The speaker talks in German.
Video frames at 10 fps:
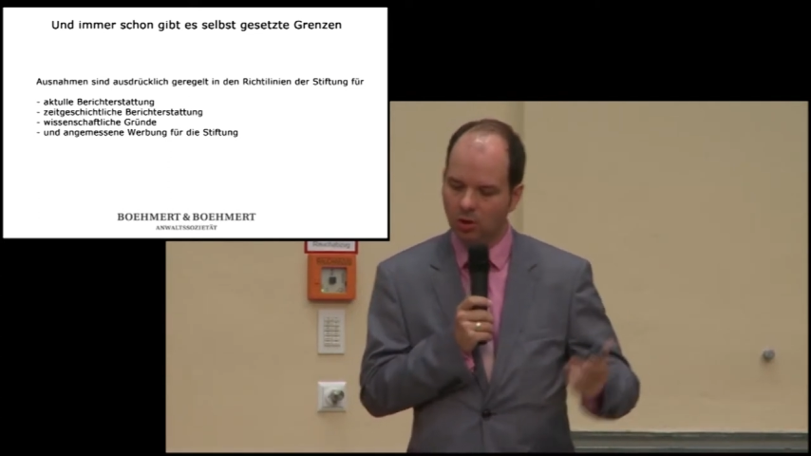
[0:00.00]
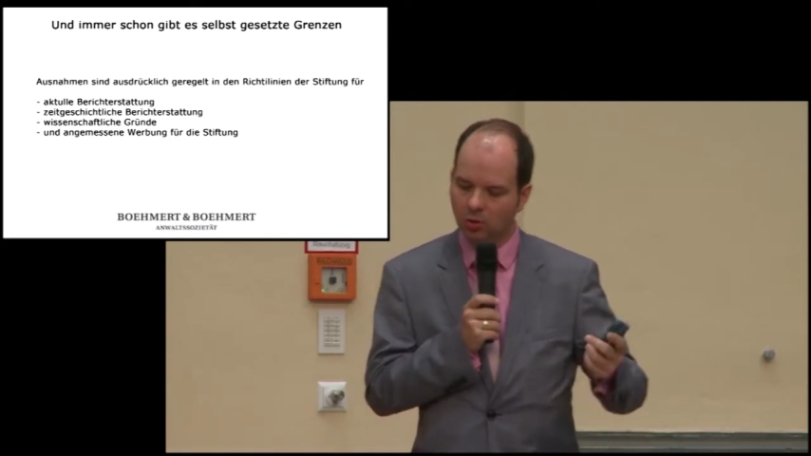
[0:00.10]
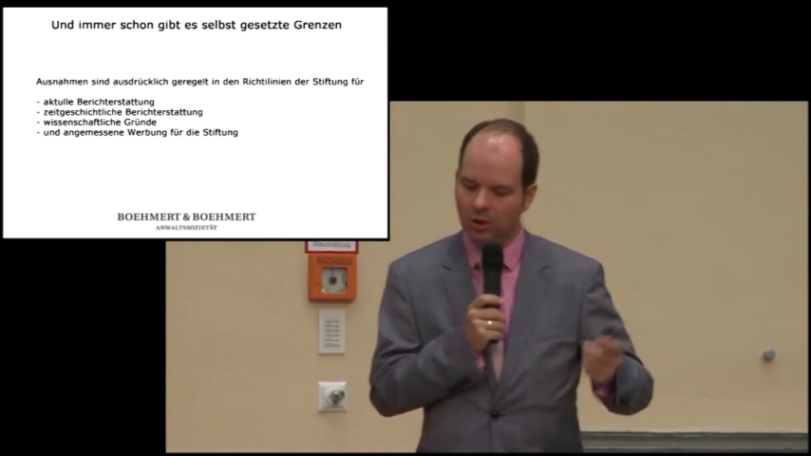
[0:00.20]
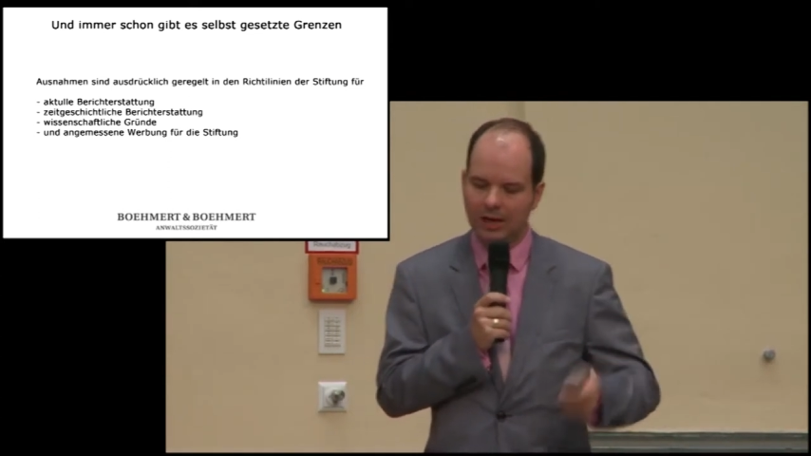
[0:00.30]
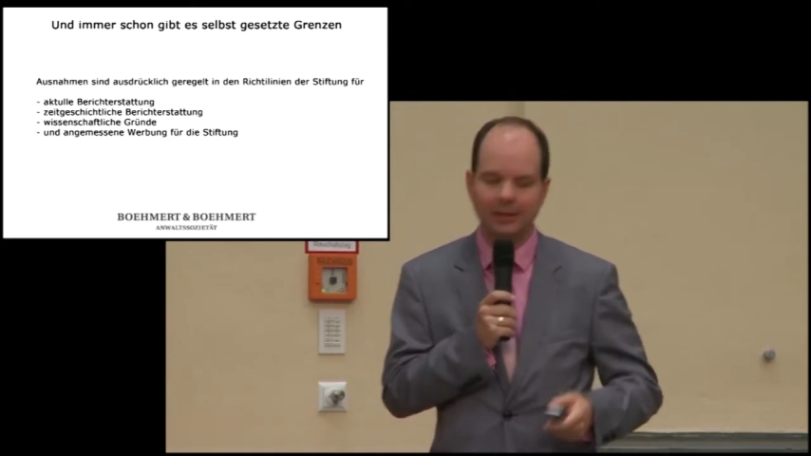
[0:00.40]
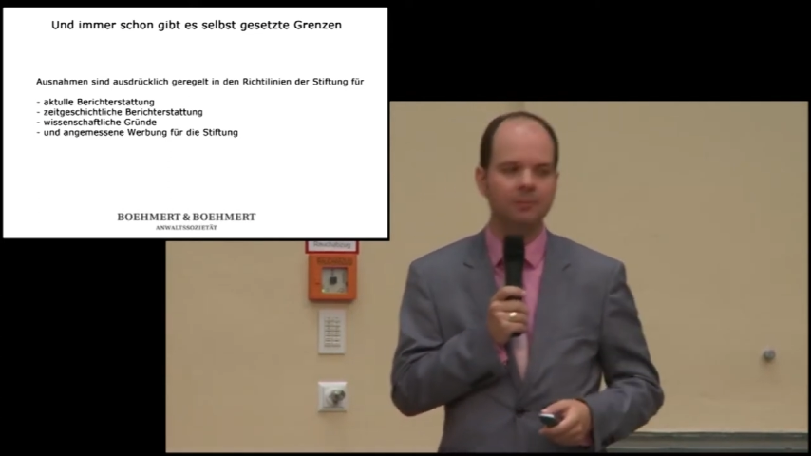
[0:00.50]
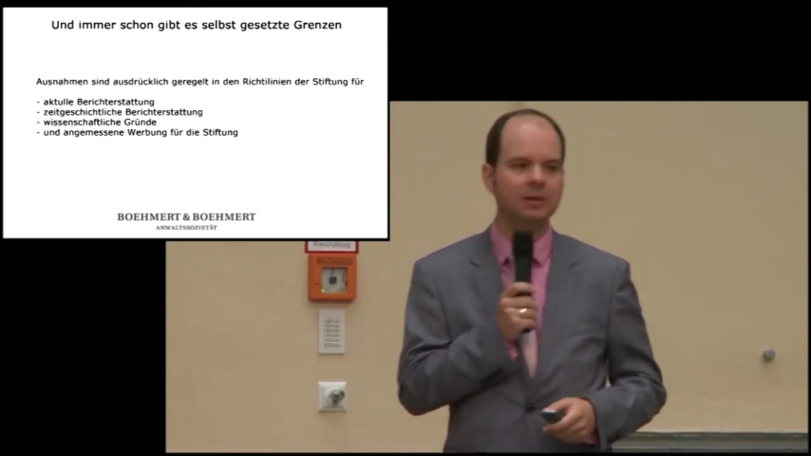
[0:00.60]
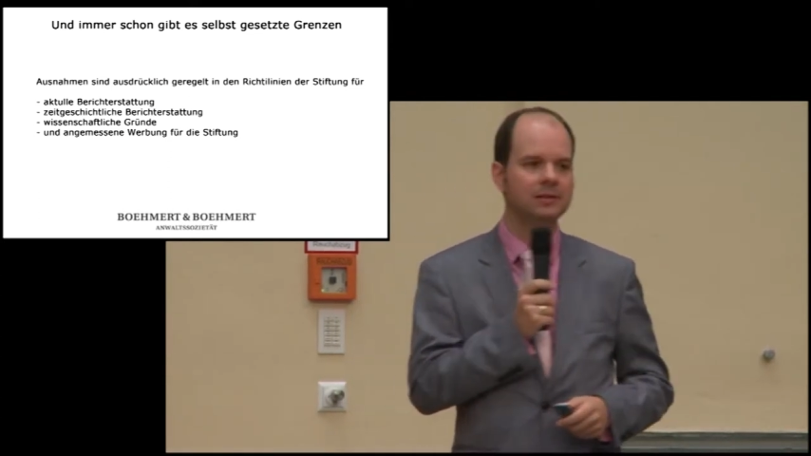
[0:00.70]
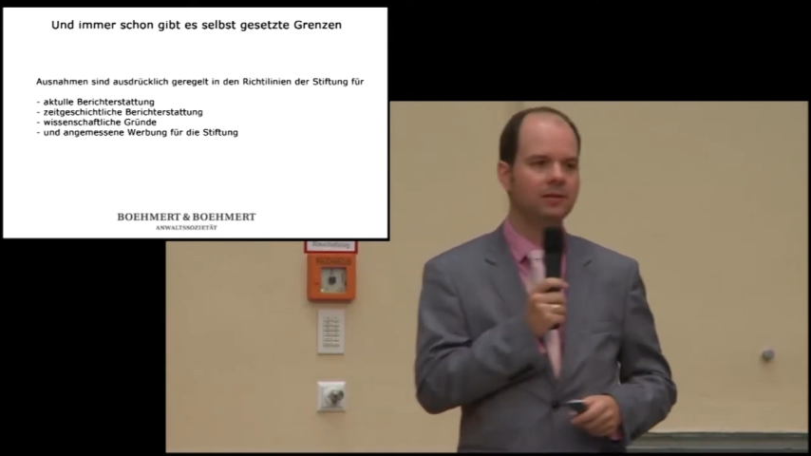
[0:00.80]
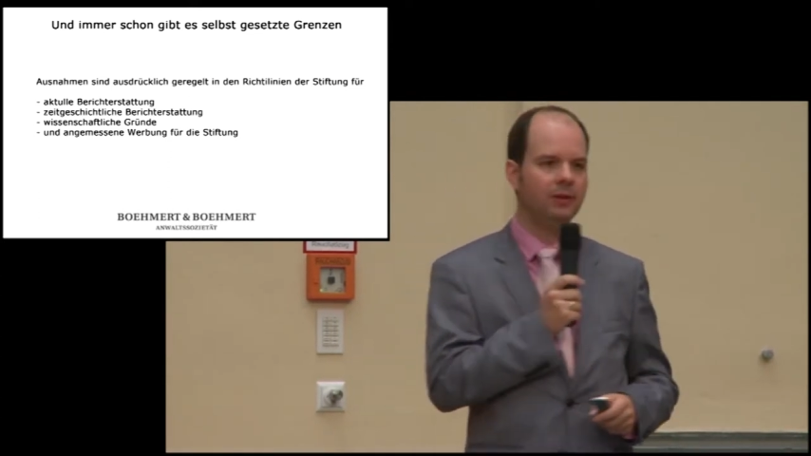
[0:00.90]
oder
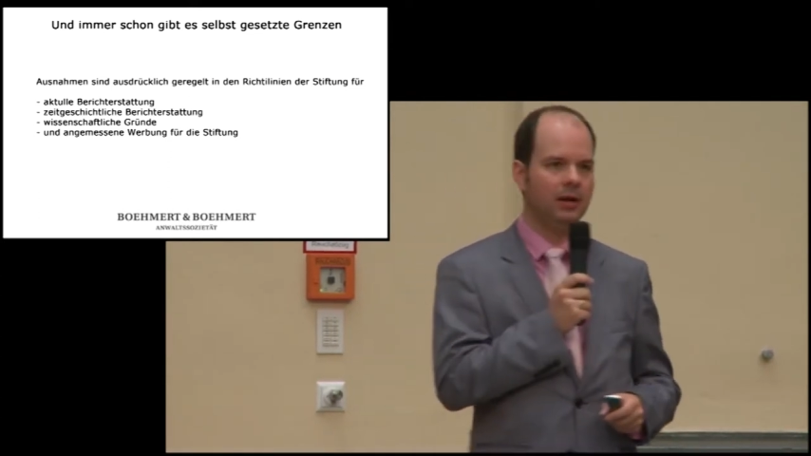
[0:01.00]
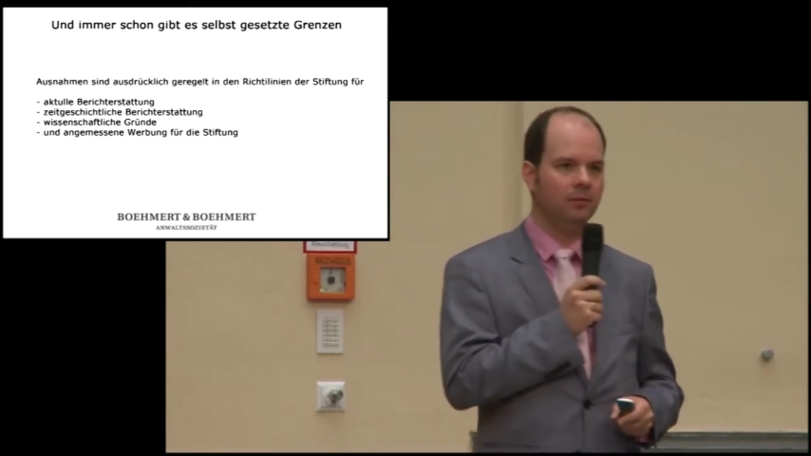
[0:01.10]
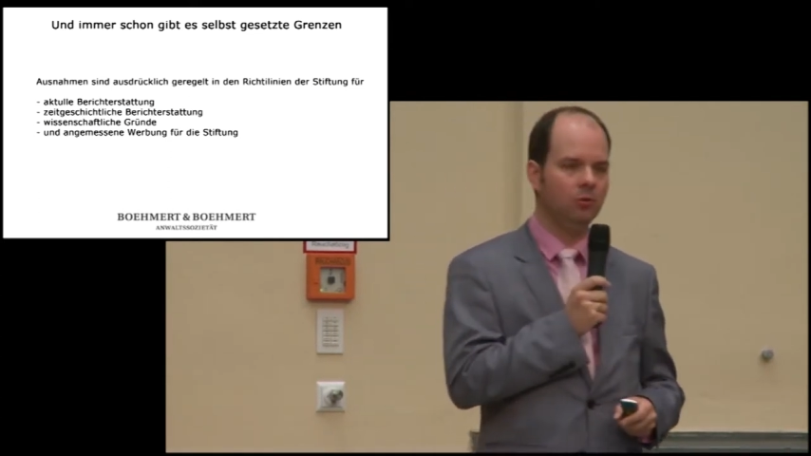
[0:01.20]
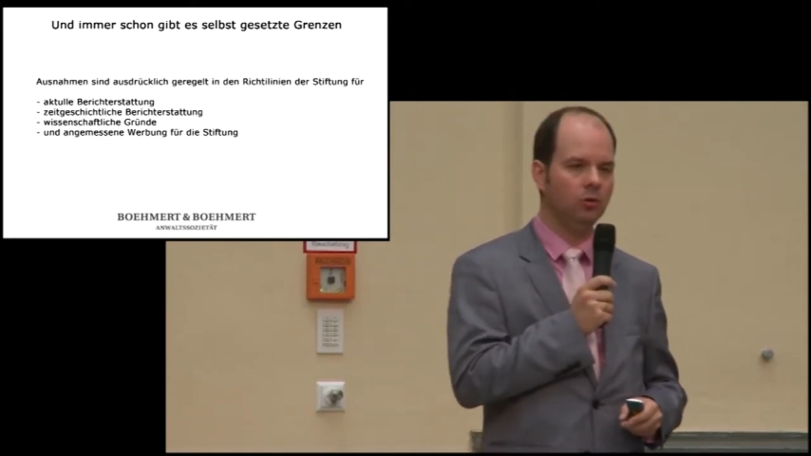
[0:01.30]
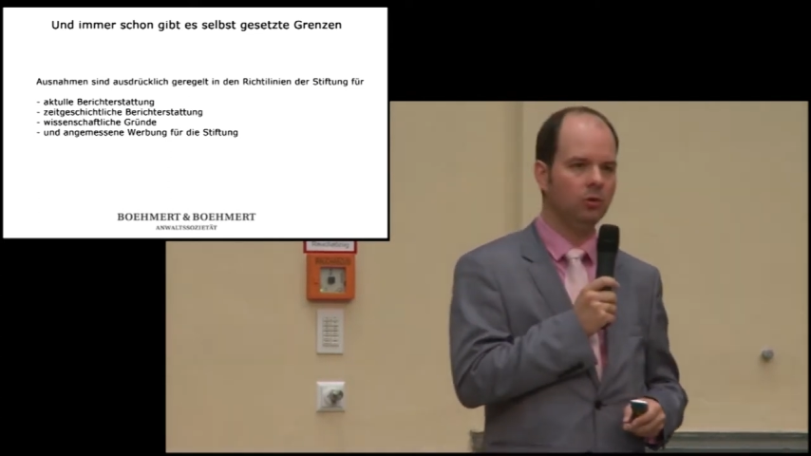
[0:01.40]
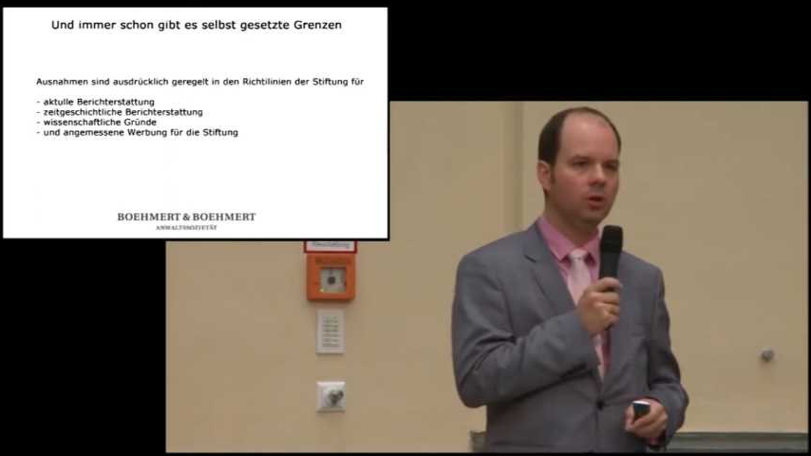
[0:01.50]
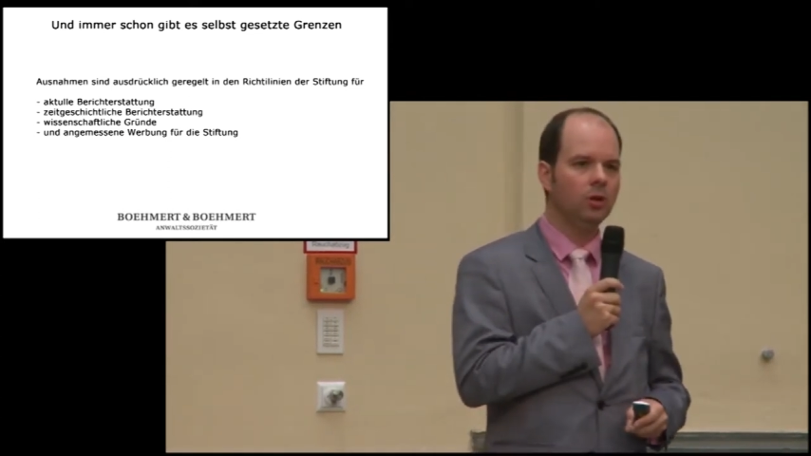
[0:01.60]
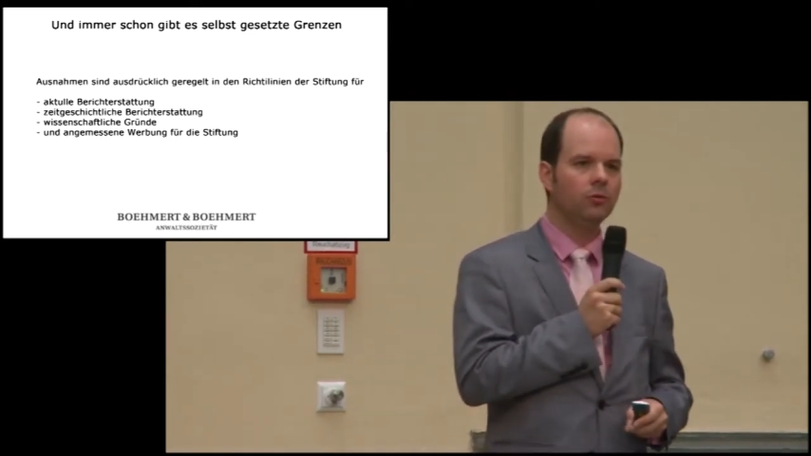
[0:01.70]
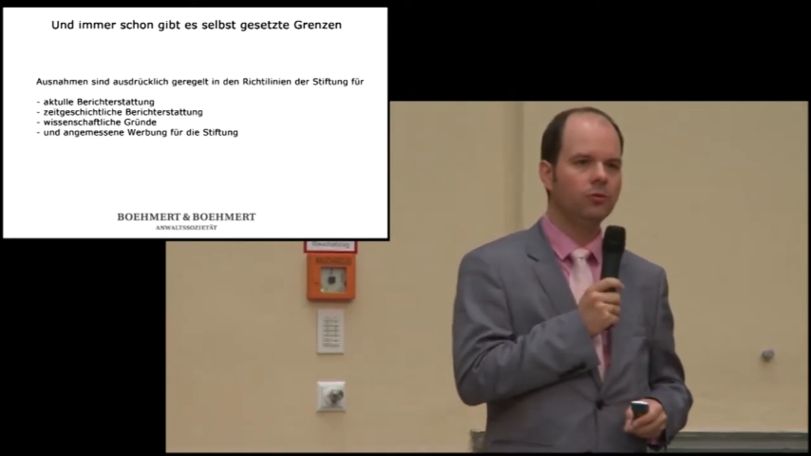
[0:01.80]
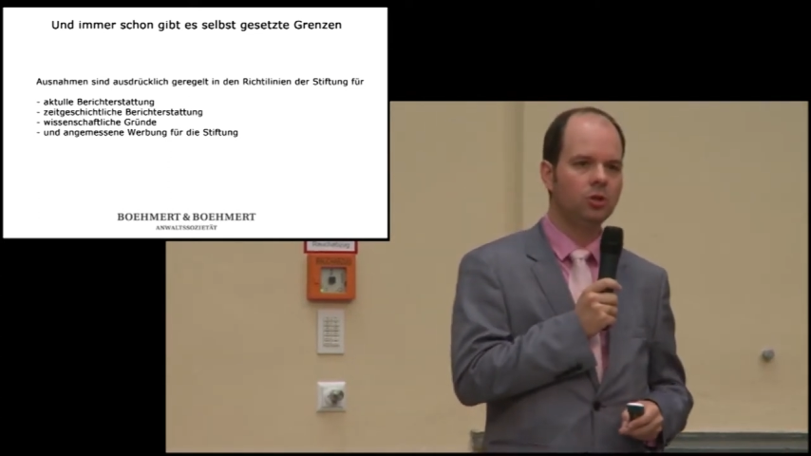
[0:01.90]
angemessene Werbung
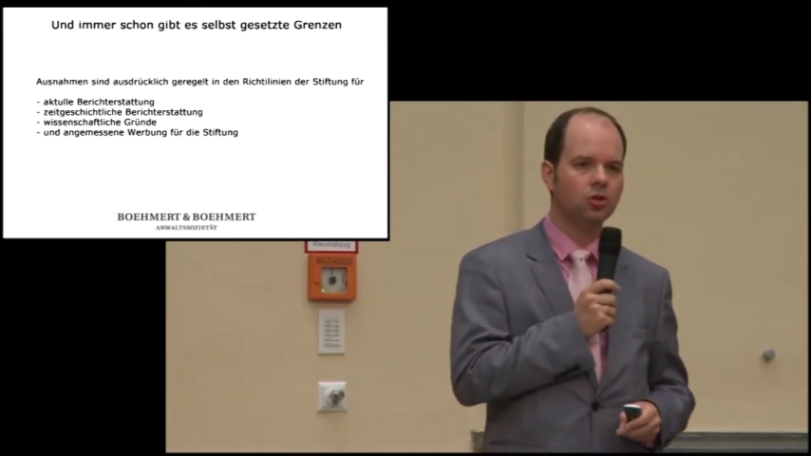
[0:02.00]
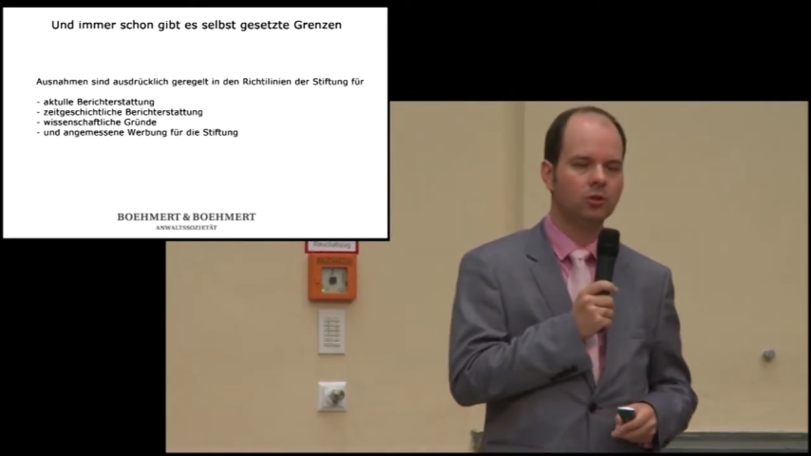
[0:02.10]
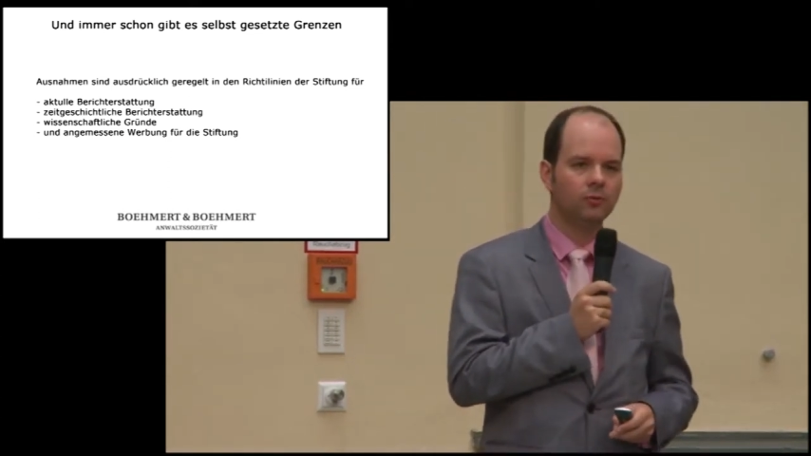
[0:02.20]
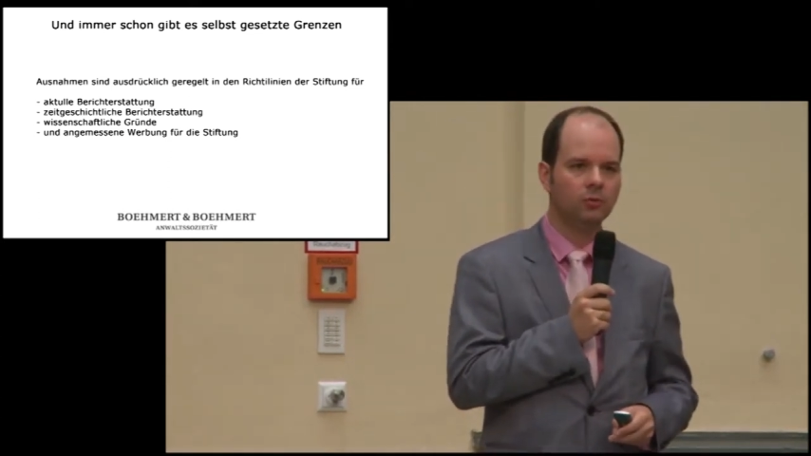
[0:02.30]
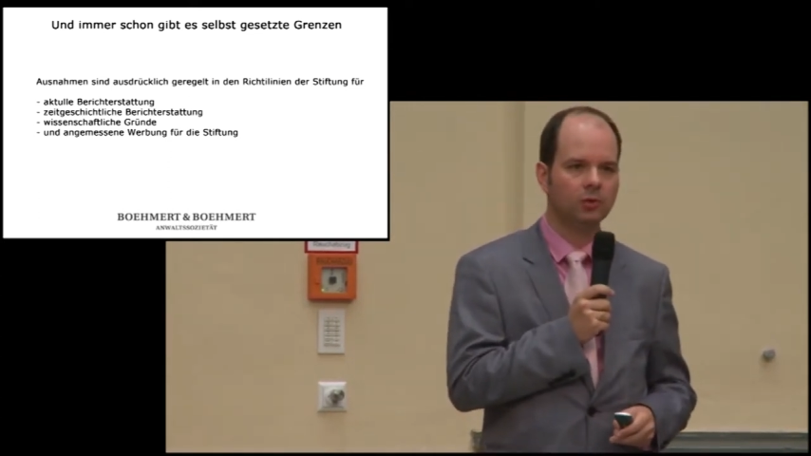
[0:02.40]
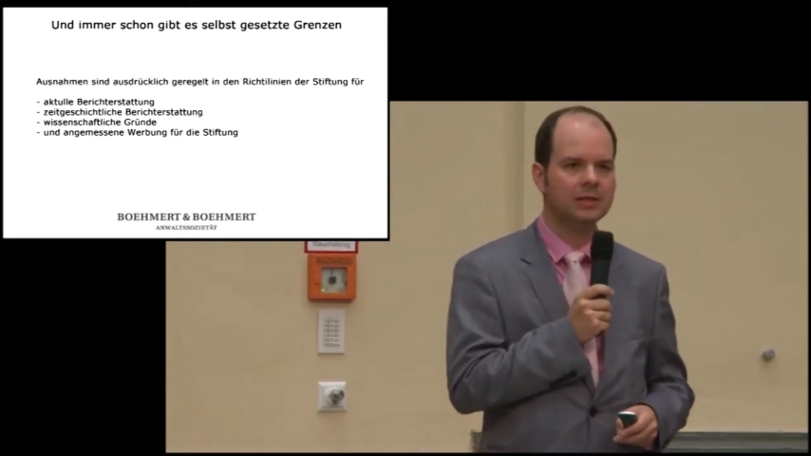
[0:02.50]
für die Stiftung.